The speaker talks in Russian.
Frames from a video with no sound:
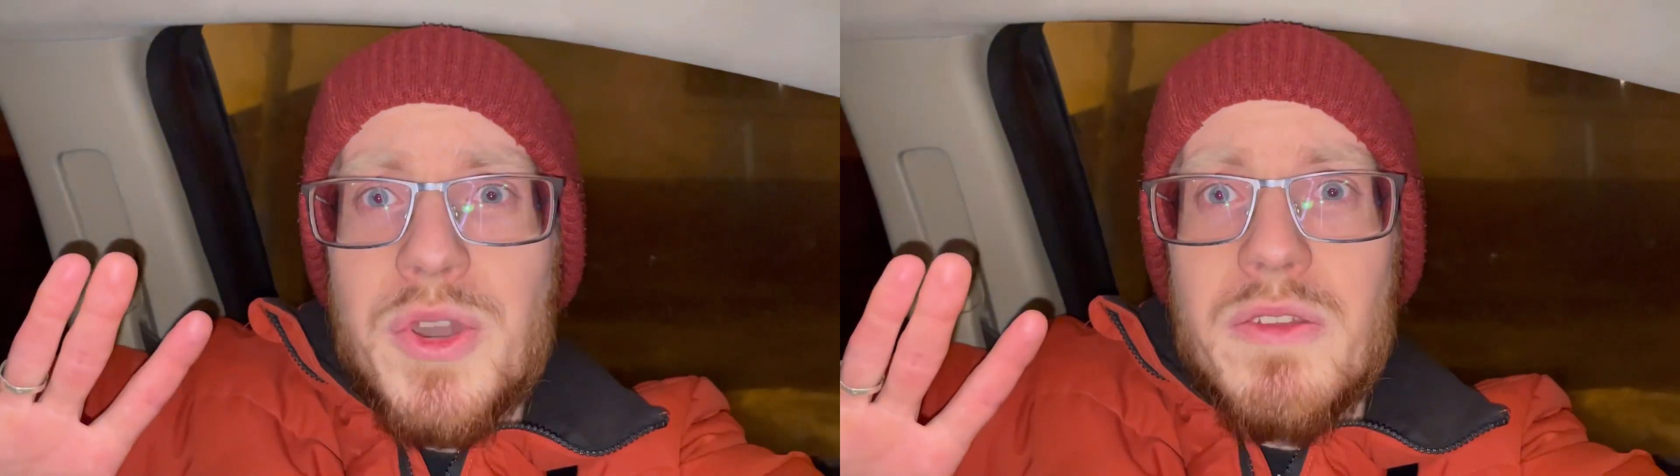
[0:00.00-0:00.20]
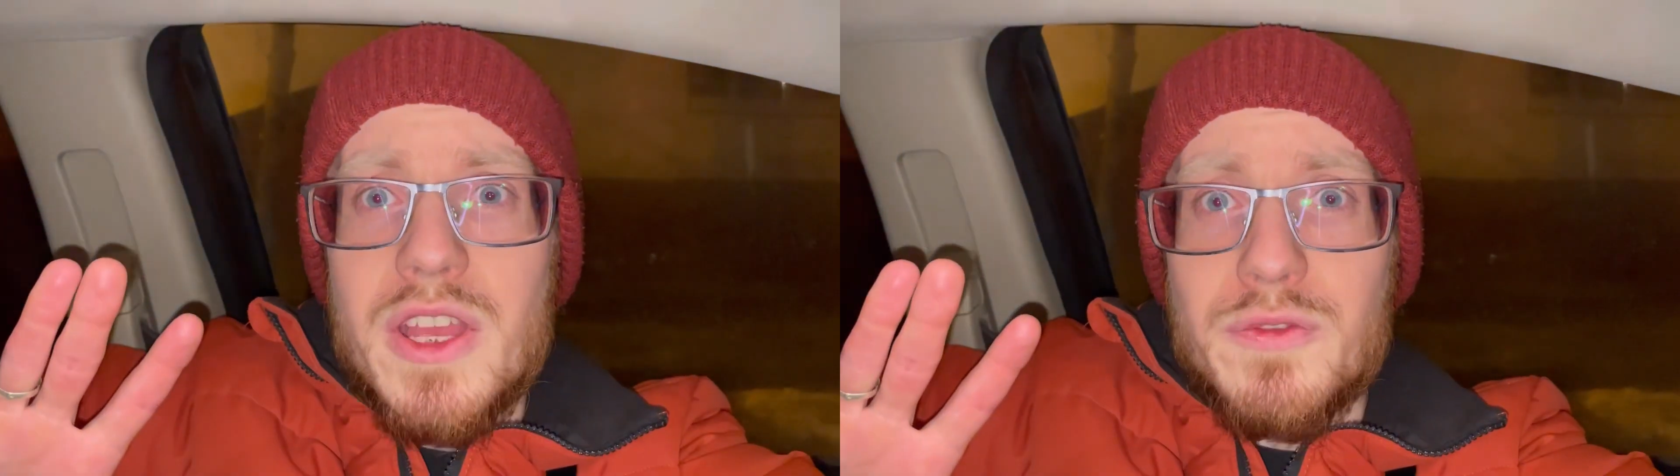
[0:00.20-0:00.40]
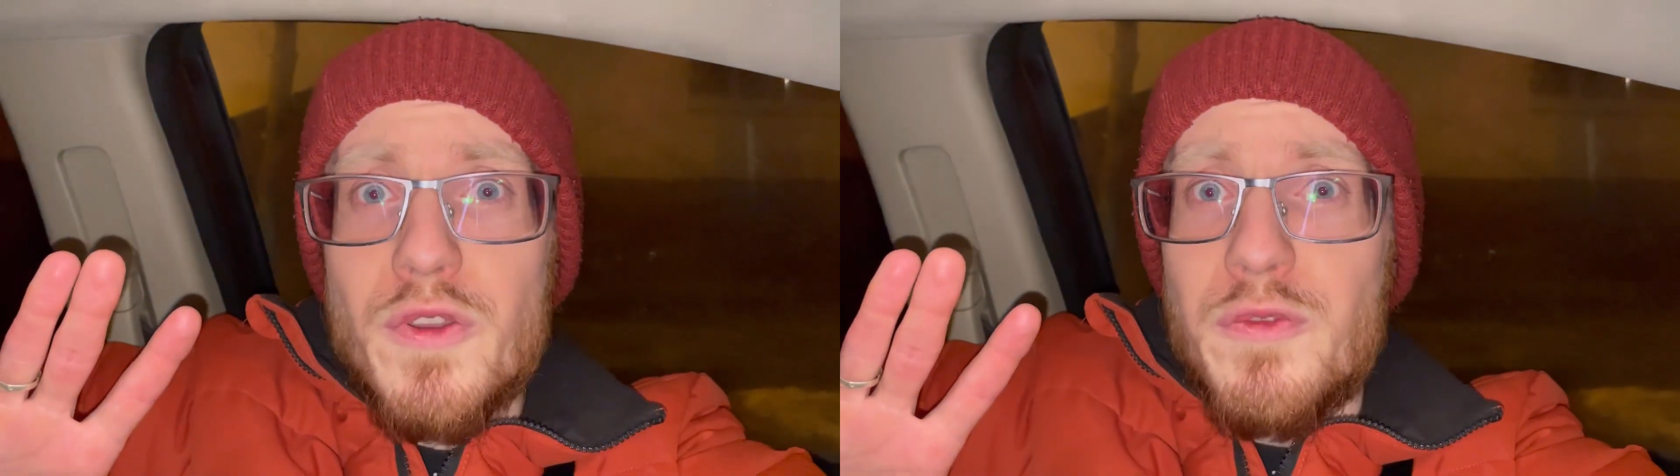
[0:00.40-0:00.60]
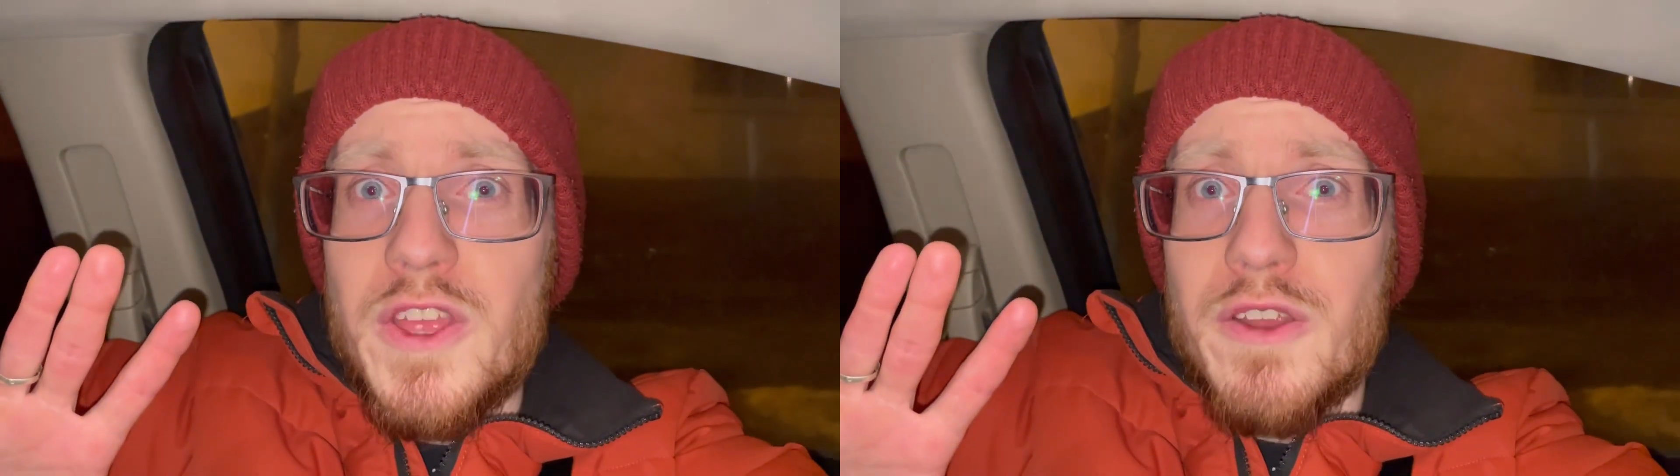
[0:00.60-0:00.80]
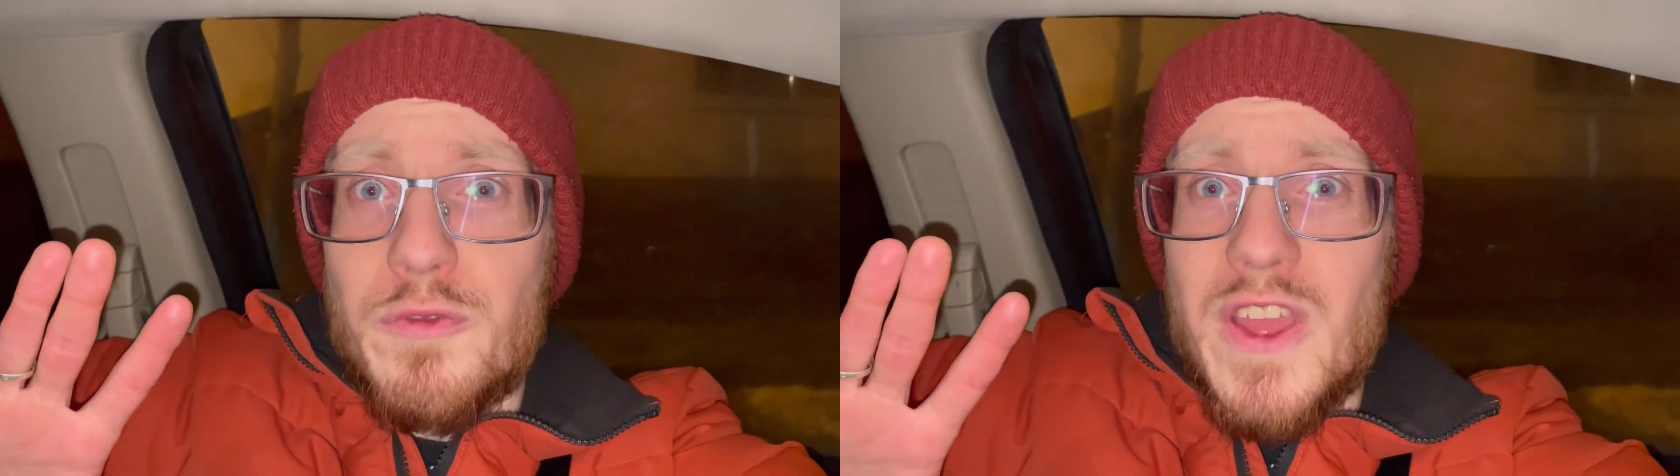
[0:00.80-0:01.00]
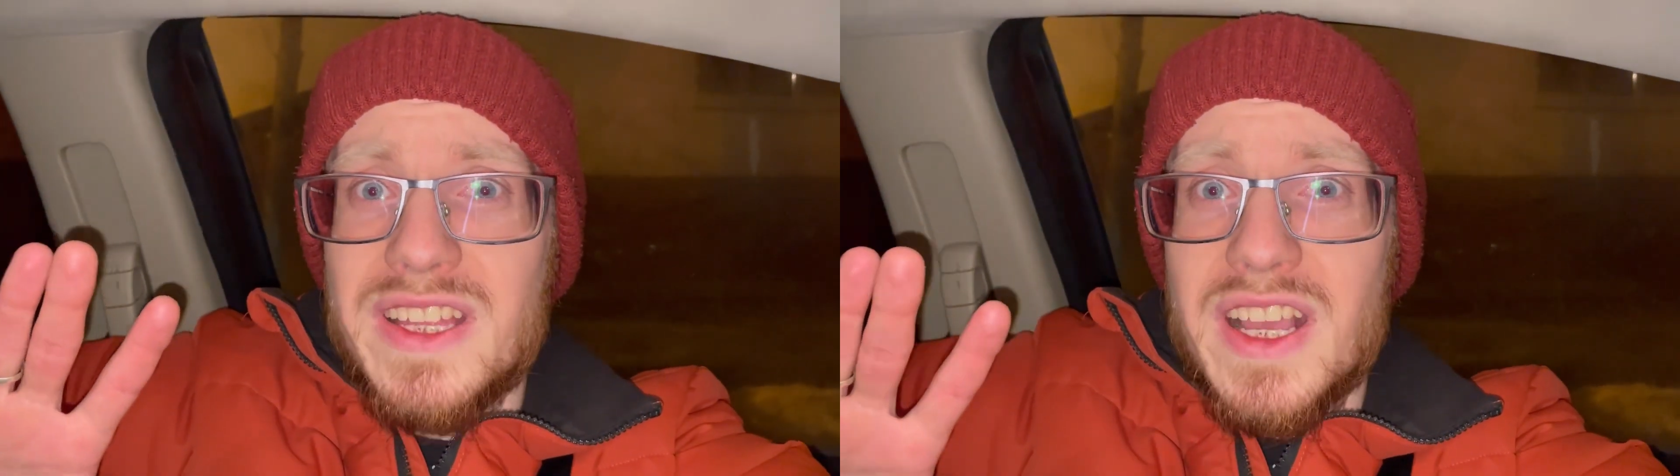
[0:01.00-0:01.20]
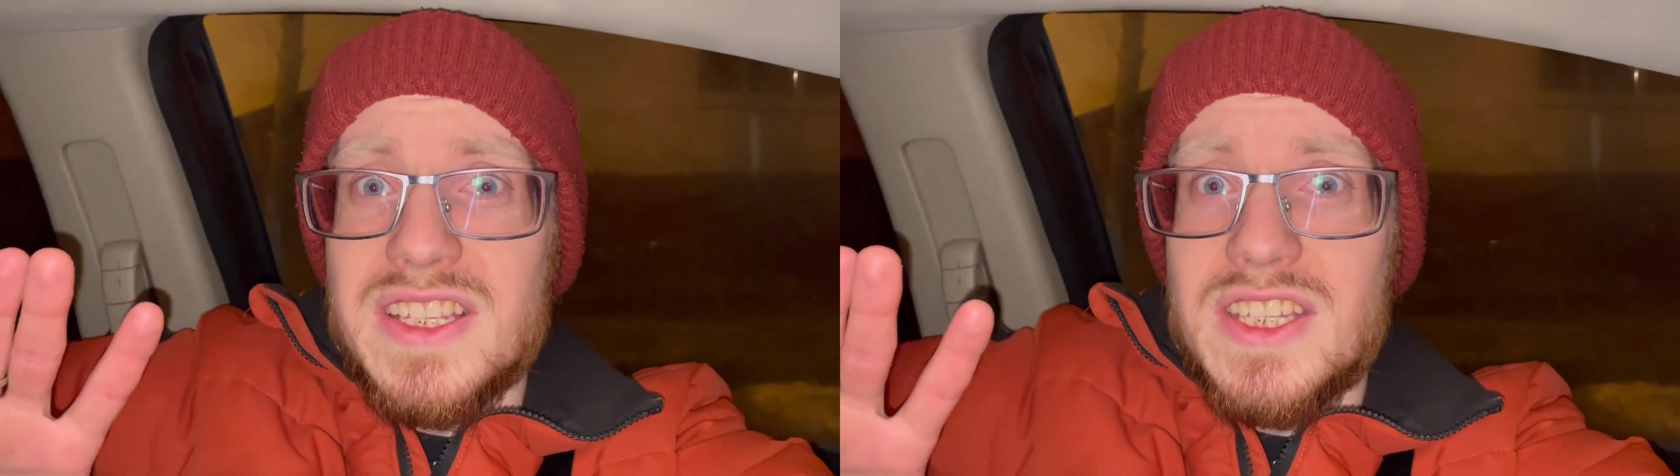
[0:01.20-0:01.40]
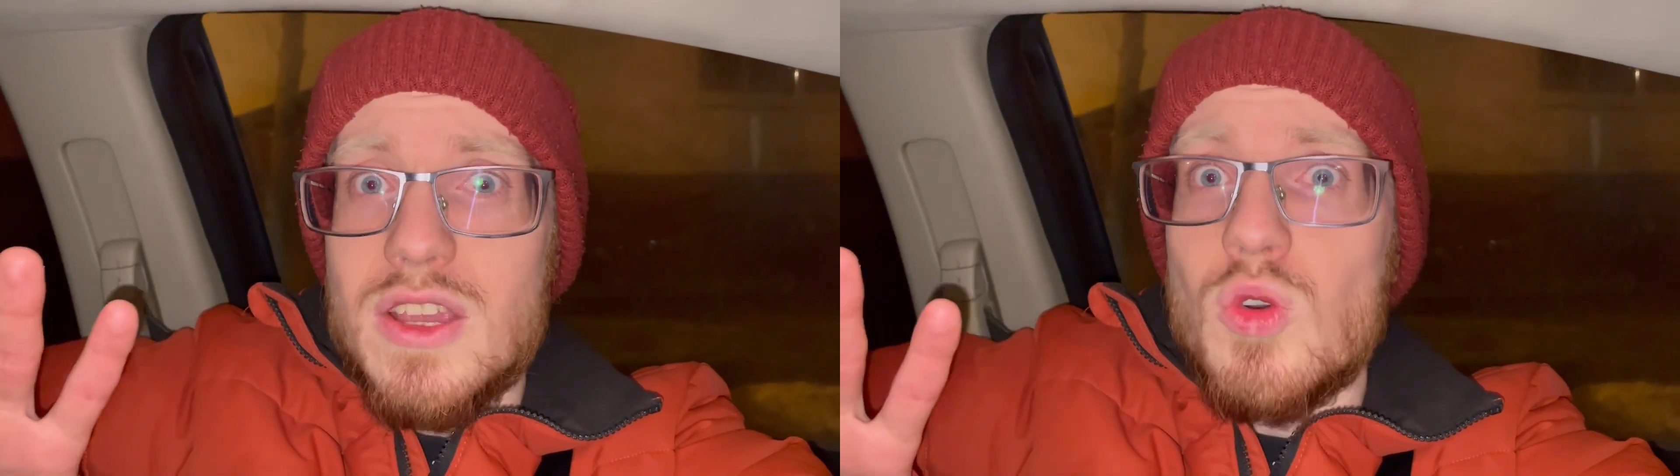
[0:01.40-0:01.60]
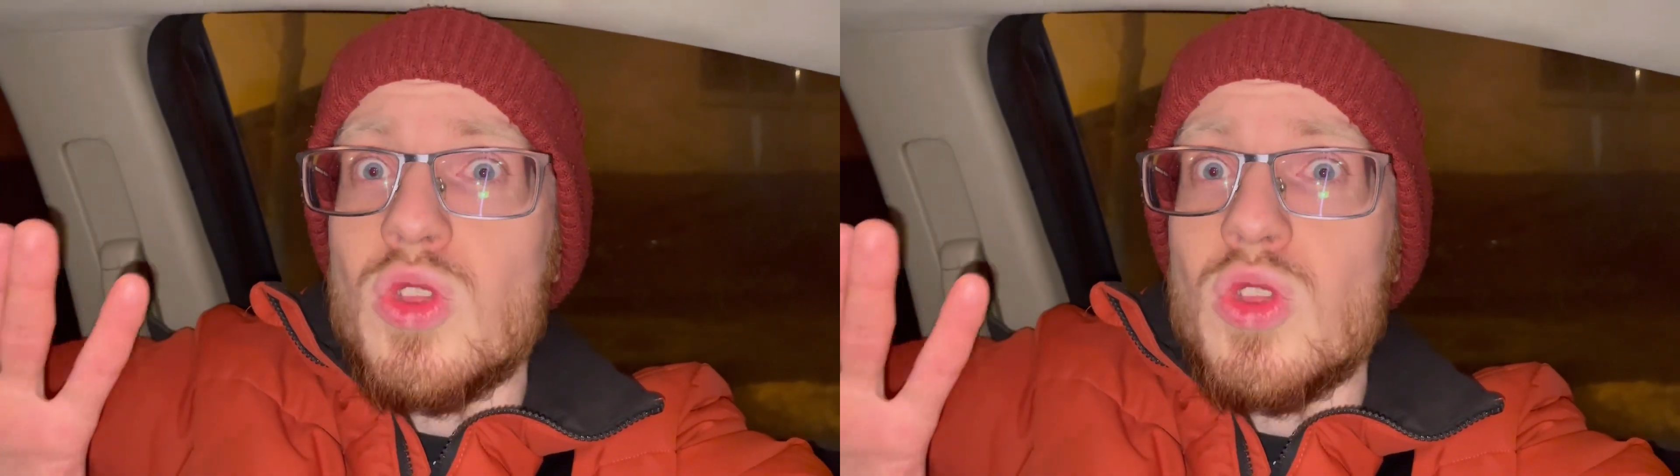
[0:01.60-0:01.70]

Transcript: привет! В эфире Фейк Такси.